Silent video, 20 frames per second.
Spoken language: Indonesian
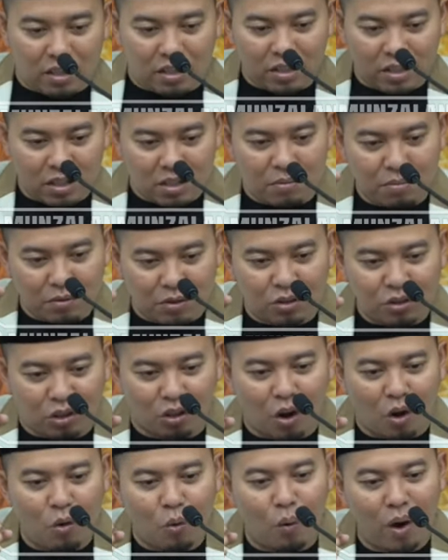
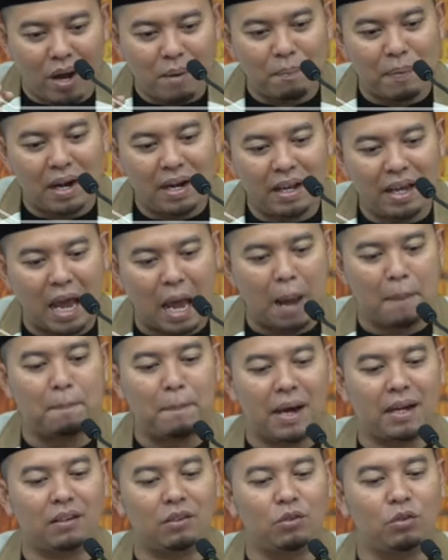strong way paling
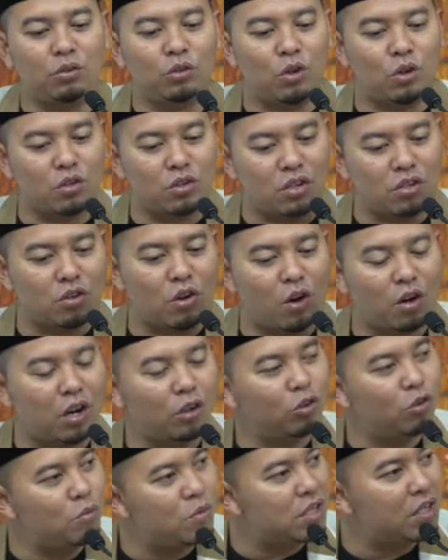hebat untuk
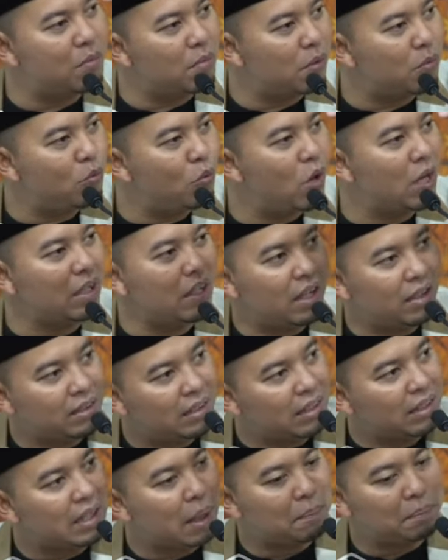seseorang tuh bisa berbuat dan
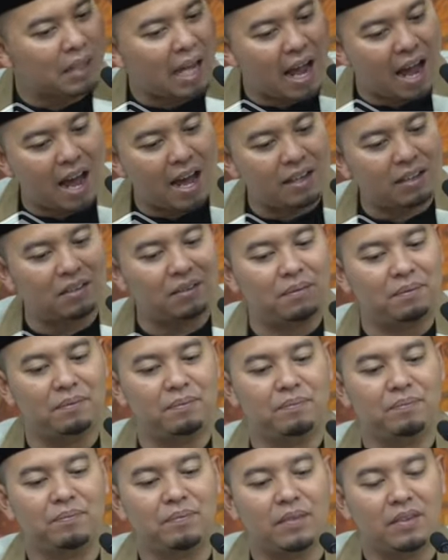tetap taat,
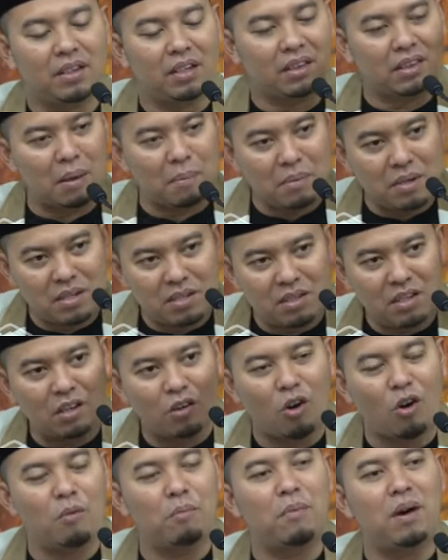tetap
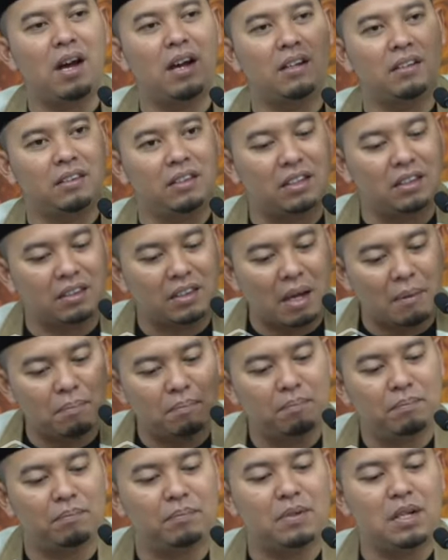istiqomah,
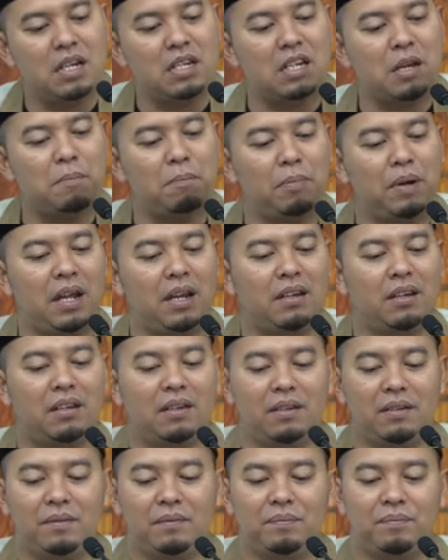tetap
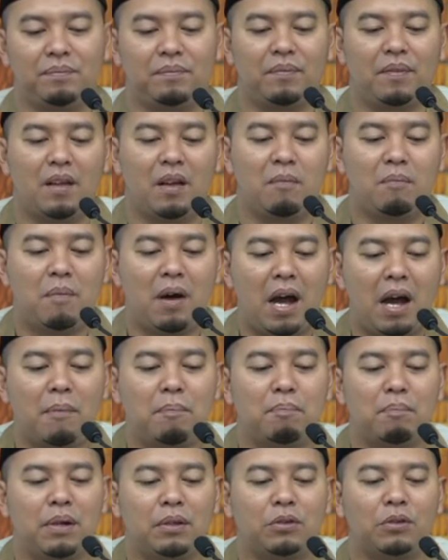disiplin.
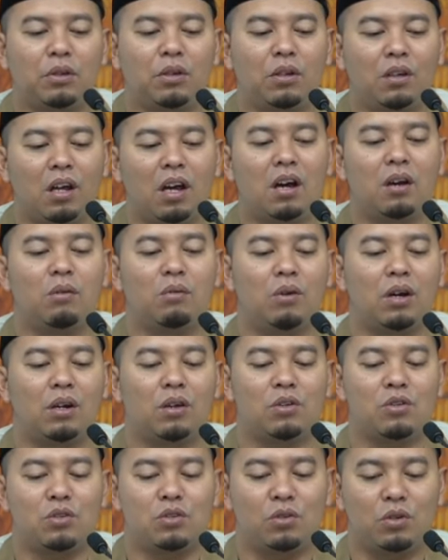Mahabbatullah wa
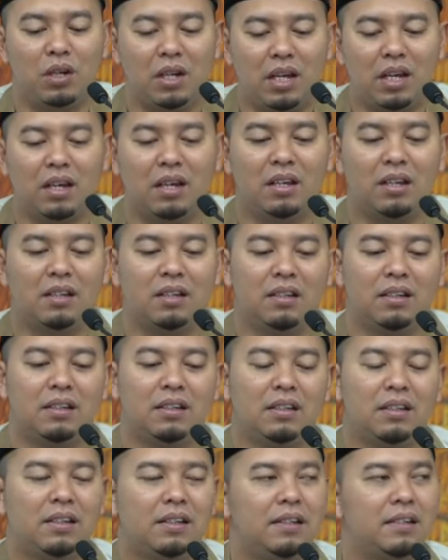rasulih.
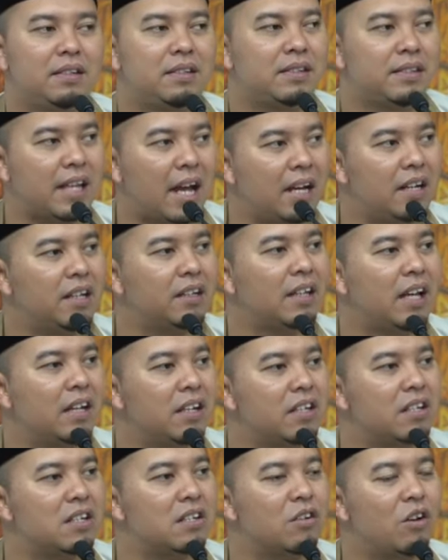
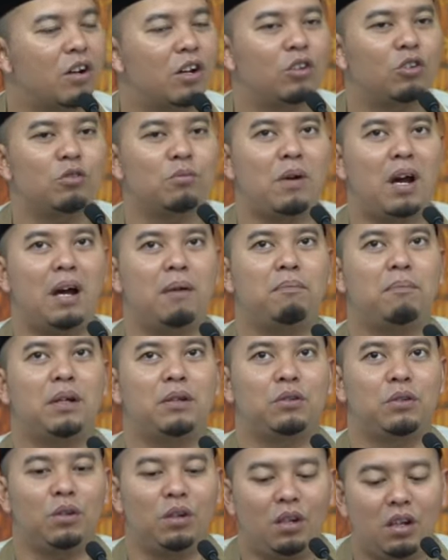Tanda-tanda seseorang tuh
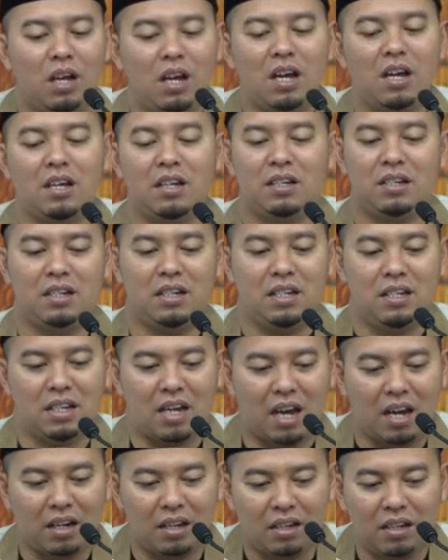mahabbatullah
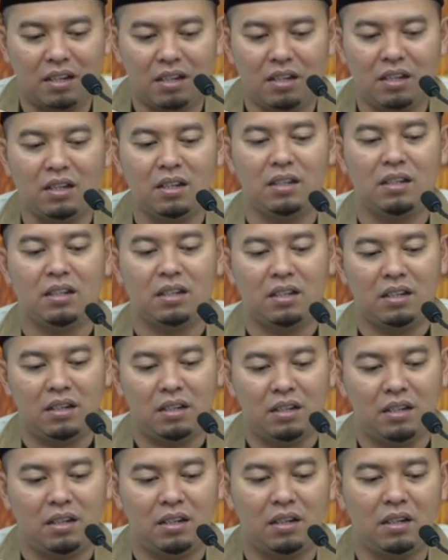dijaga,
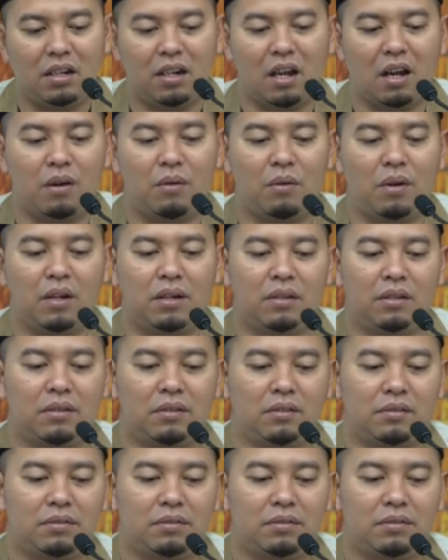dirawat.